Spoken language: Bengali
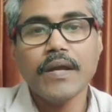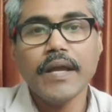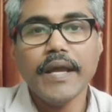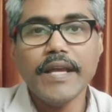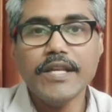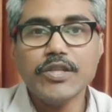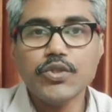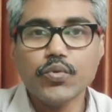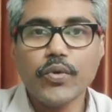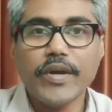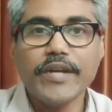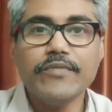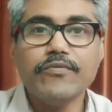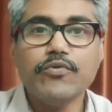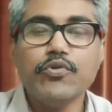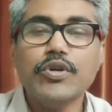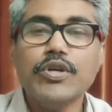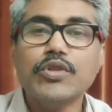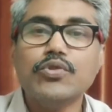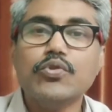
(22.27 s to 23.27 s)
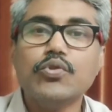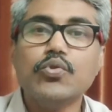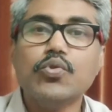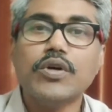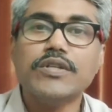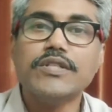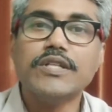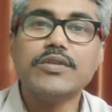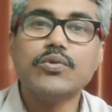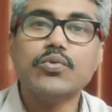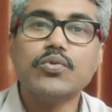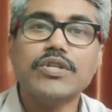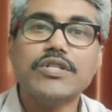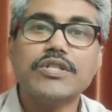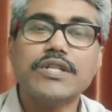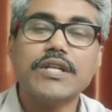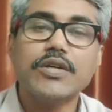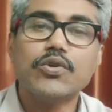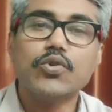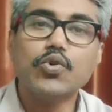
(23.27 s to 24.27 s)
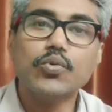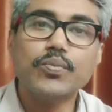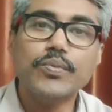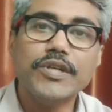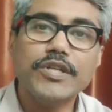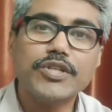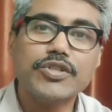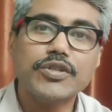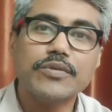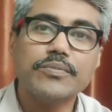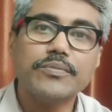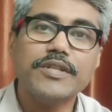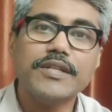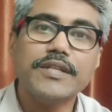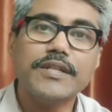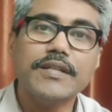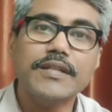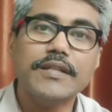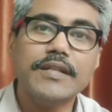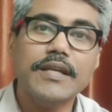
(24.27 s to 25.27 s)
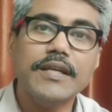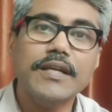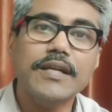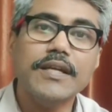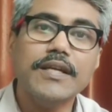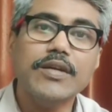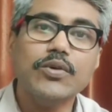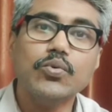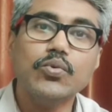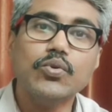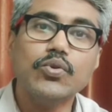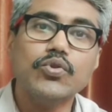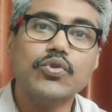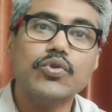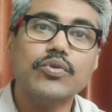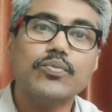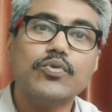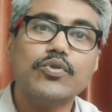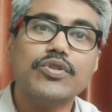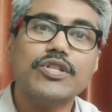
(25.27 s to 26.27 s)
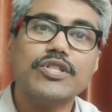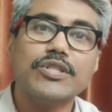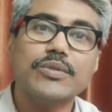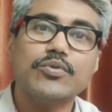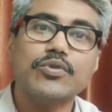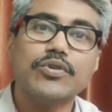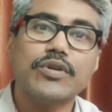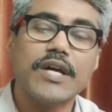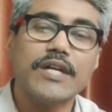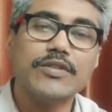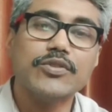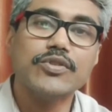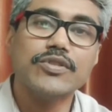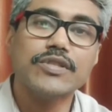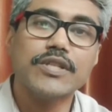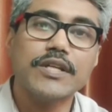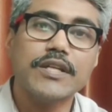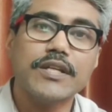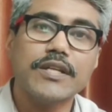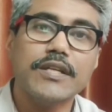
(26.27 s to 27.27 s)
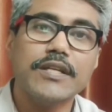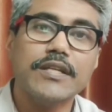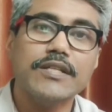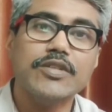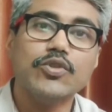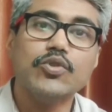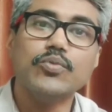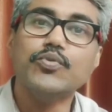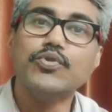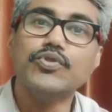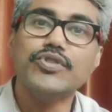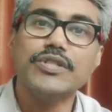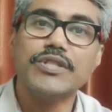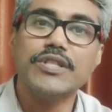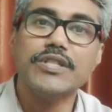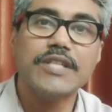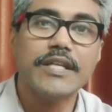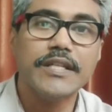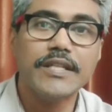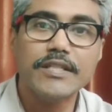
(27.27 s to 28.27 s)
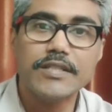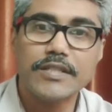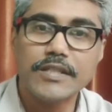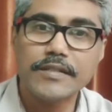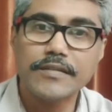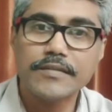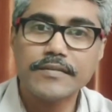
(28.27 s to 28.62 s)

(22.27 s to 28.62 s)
এই সোয়াইন ফ্লু কিন্তু দু কুড়ি সালে খুব নিঃশব্দে দিল্লি উত্তরপ্রদেশ এবং রাজস্থানের নিজের উপস্থিতি জানিয়েছে